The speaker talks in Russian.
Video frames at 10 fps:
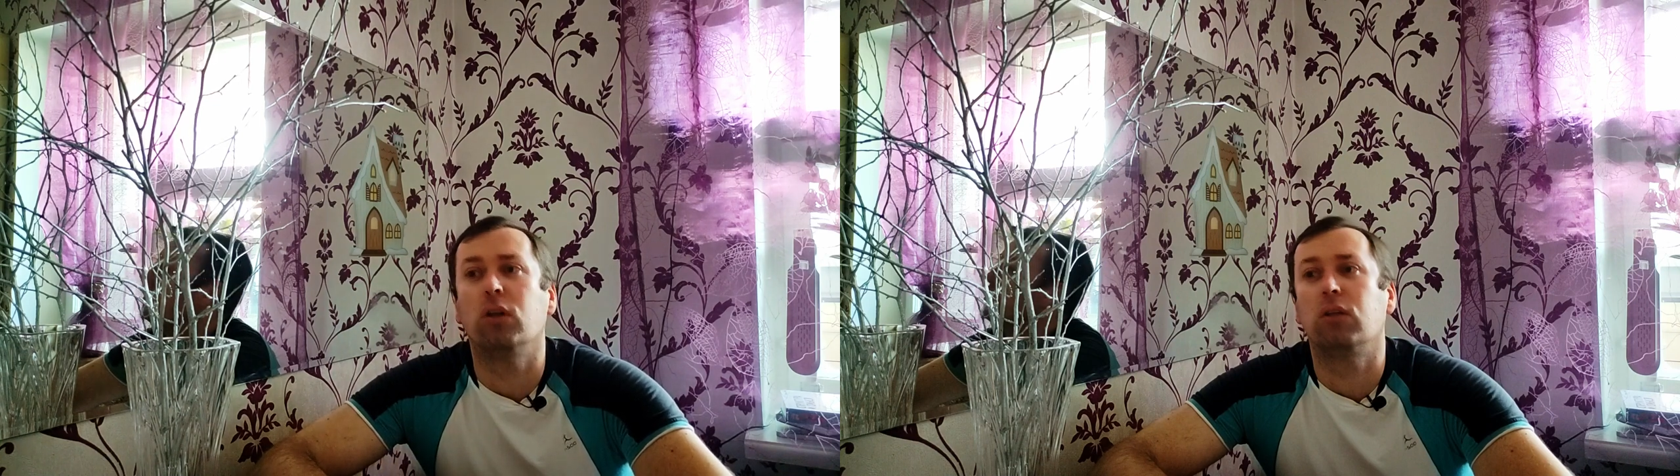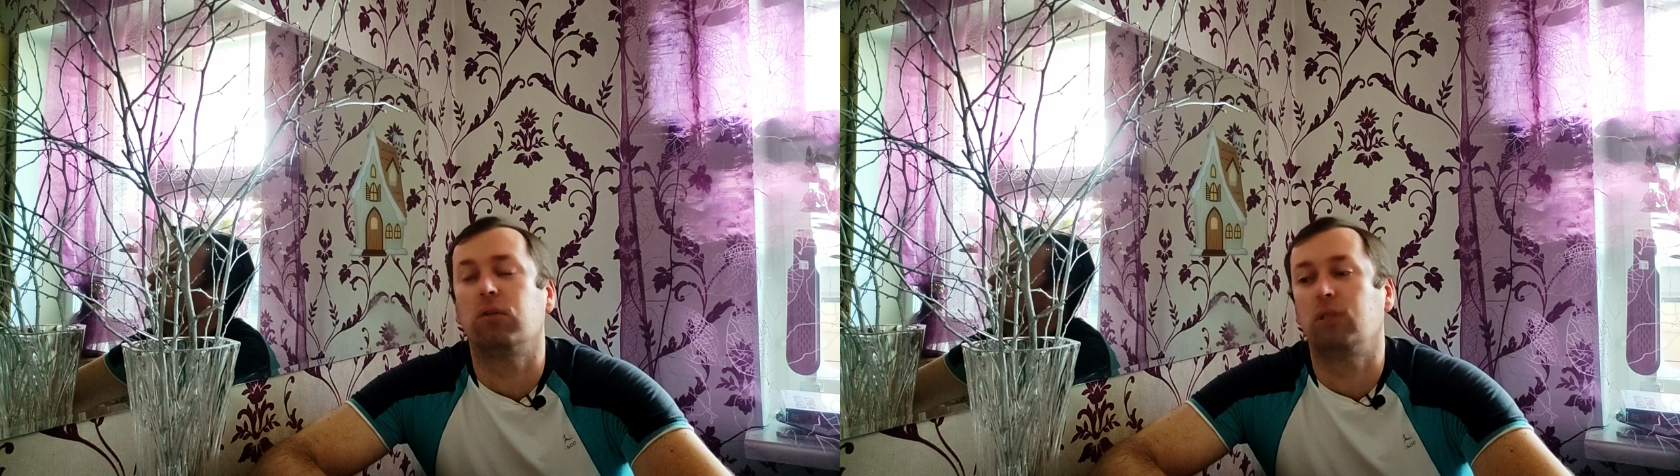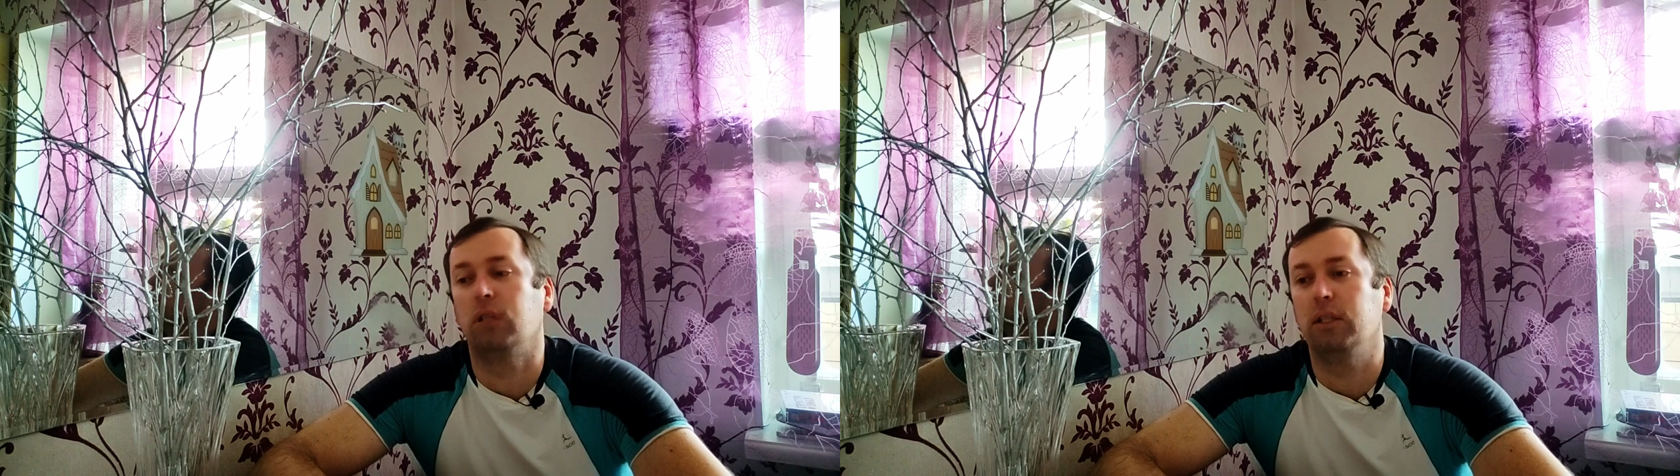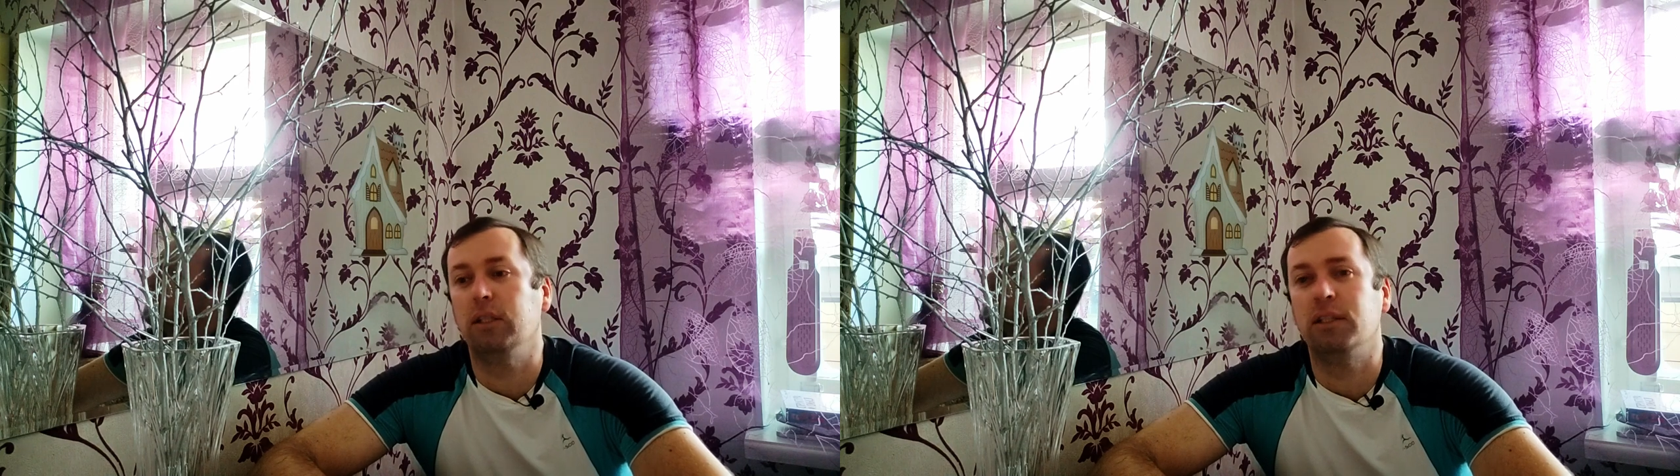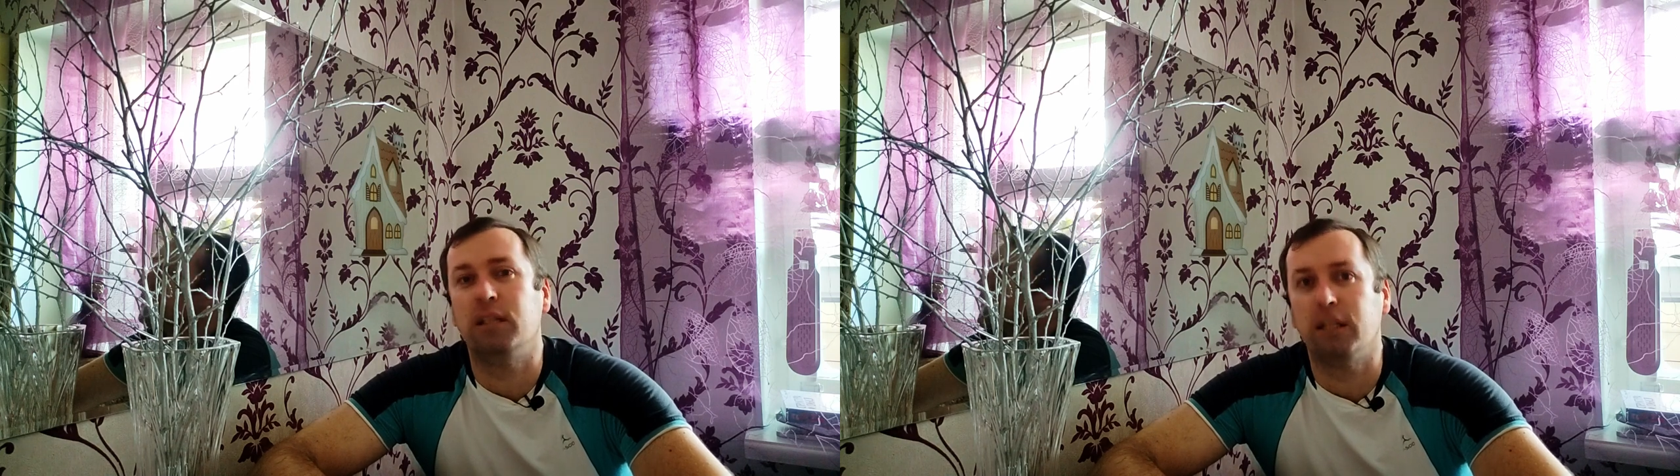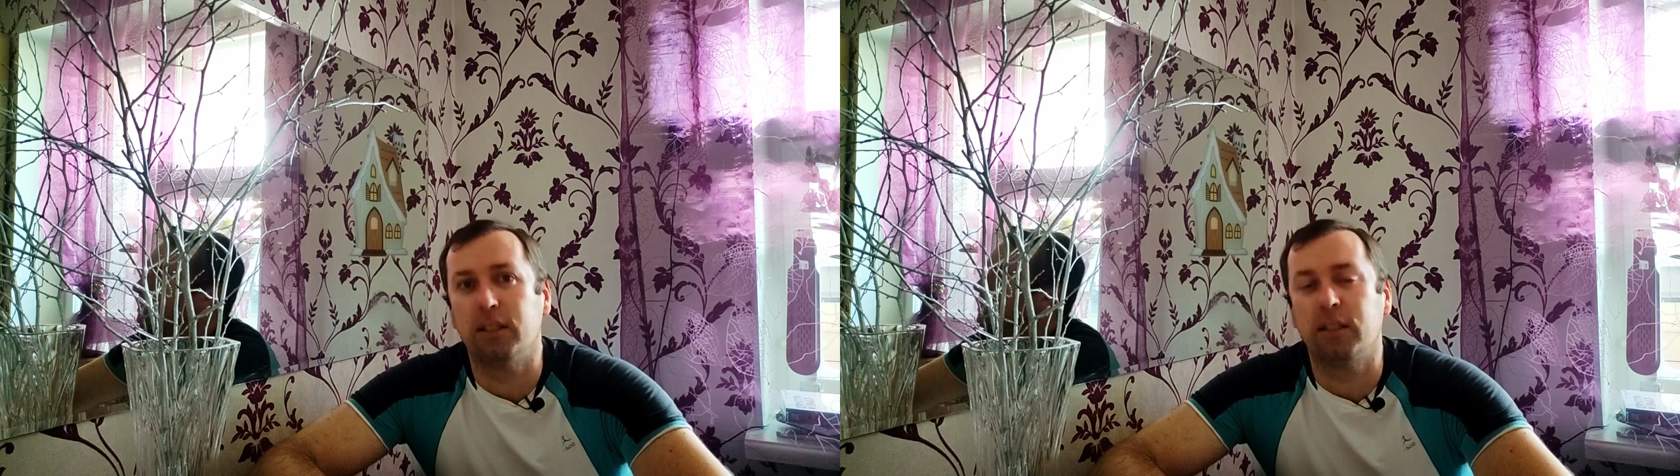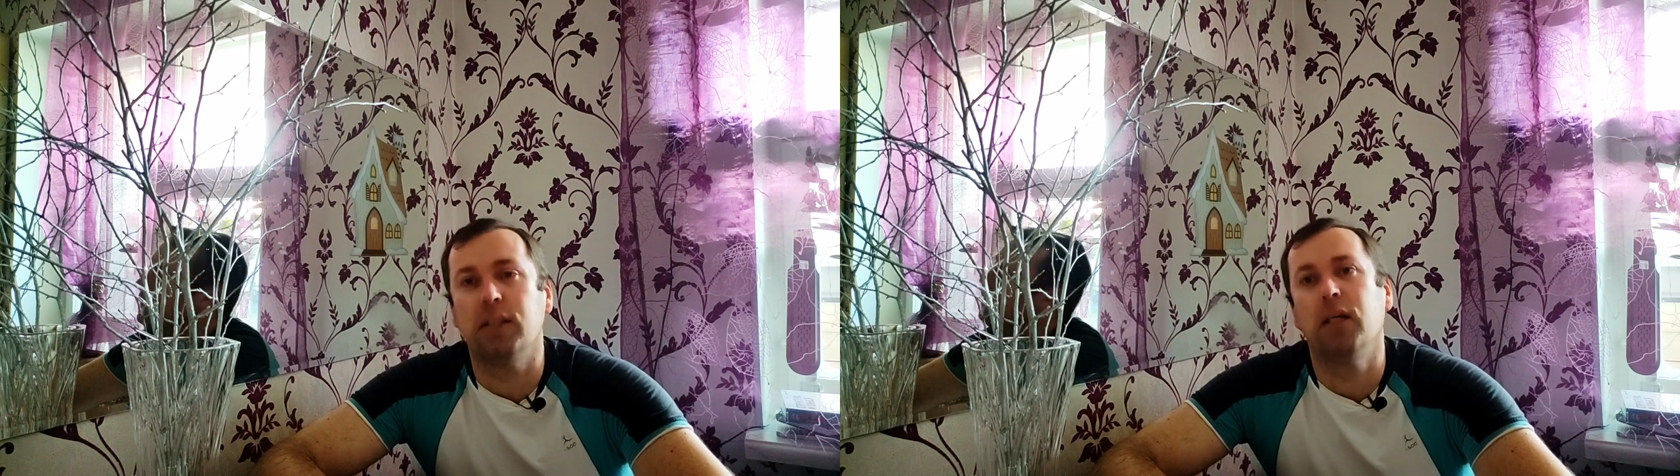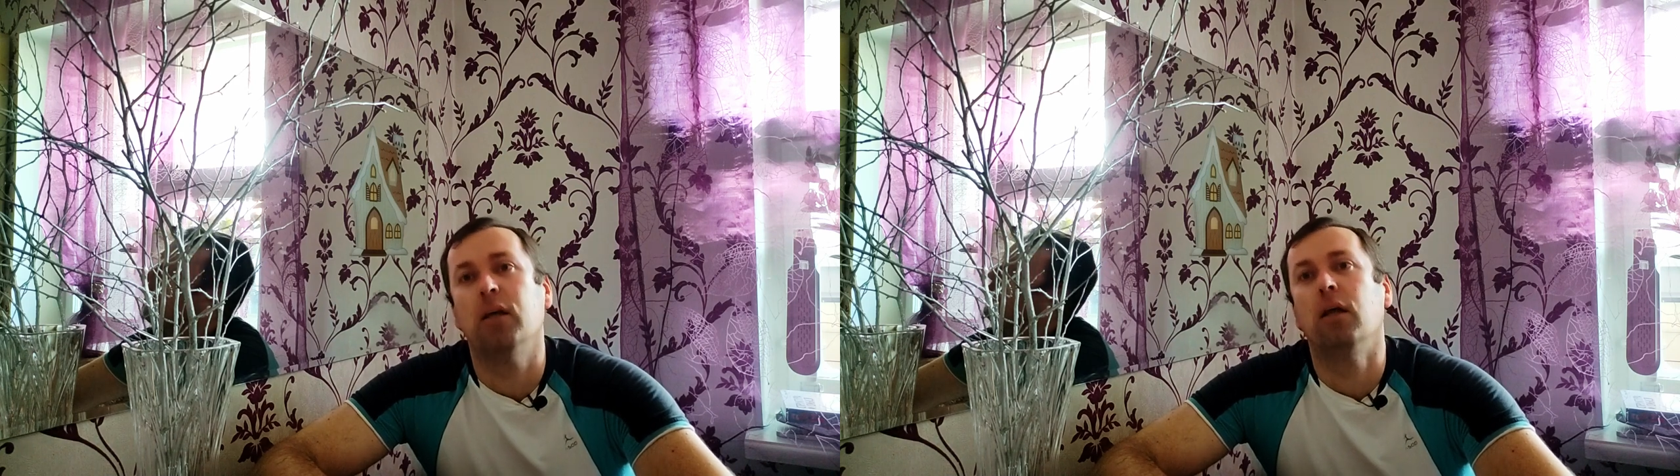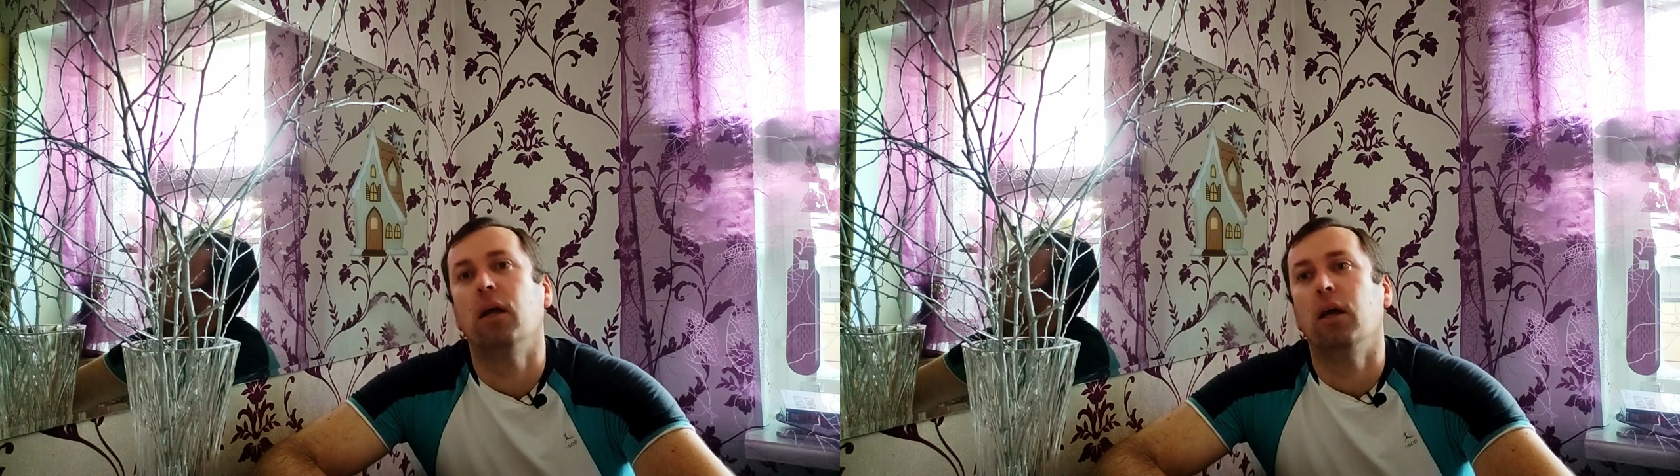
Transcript: это все интересные